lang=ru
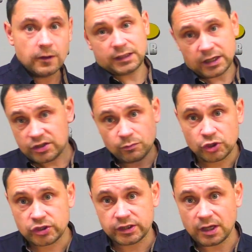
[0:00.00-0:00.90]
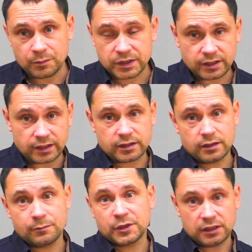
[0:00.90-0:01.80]
Также можете там писать
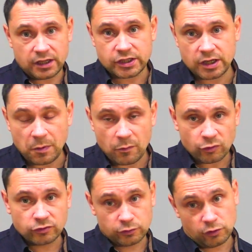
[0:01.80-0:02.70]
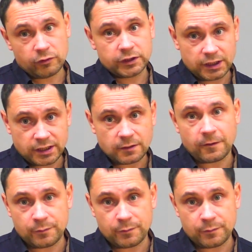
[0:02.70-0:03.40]
э, предложения по поводу новых тестов,